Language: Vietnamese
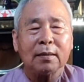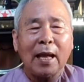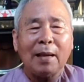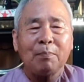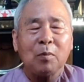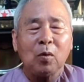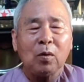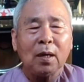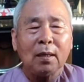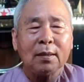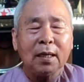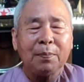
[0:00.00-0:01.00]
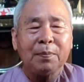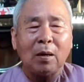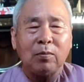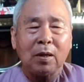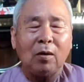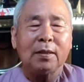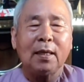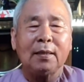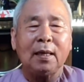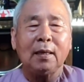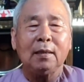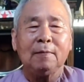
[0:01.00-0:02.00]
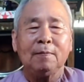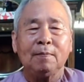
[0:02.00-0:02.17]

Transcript: tám muôn ức kiếp trọng tội sanh tử